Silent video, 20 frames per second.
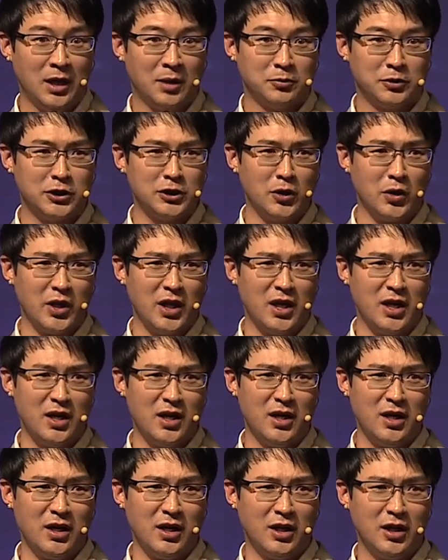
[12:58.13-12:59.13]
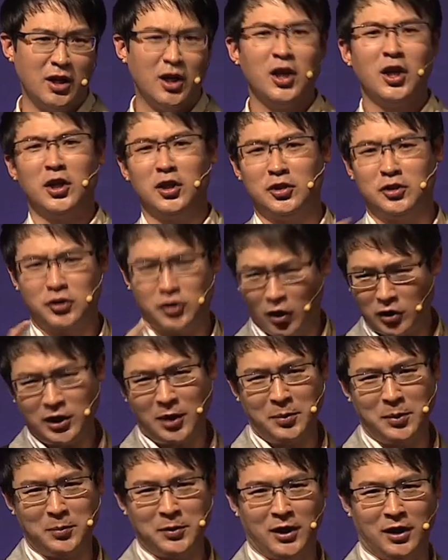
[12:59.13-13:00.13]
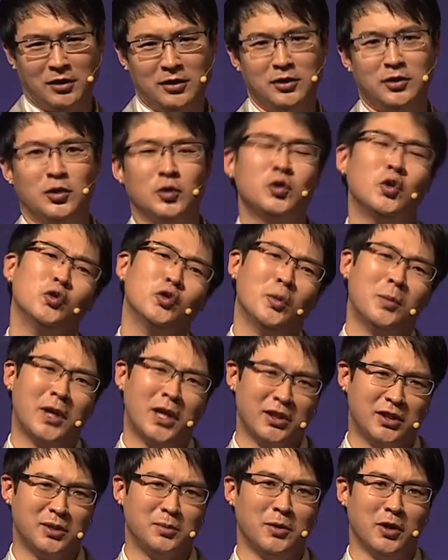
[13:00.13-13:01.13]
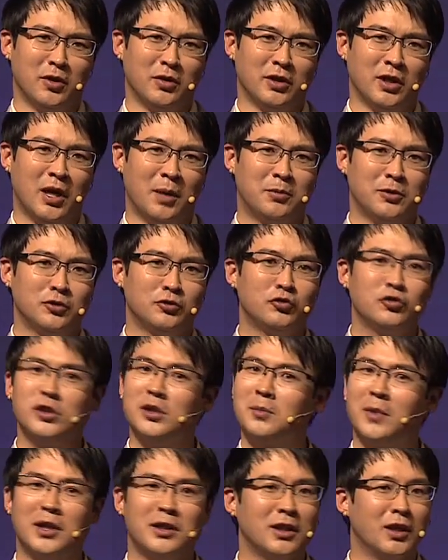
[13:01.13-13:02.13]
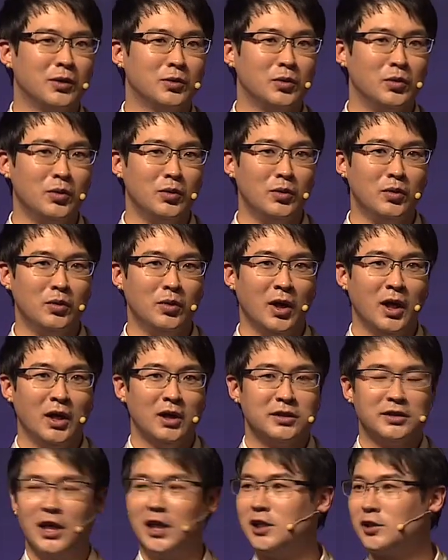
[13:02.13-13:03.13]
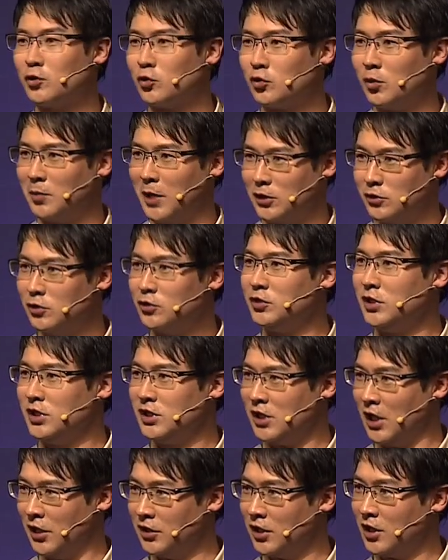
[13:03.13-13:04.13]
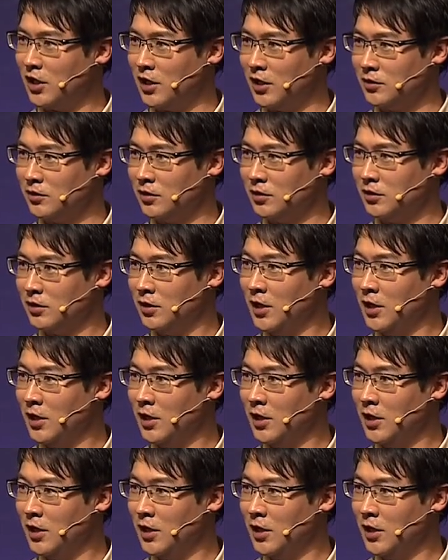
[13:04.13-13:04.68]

무슨 요일? 정답입니다. 그렇죠. 이 정도만 하시면 앞으로 누굴 만나도 생일 정도 맞출 수 있지 않을까라는 거죠.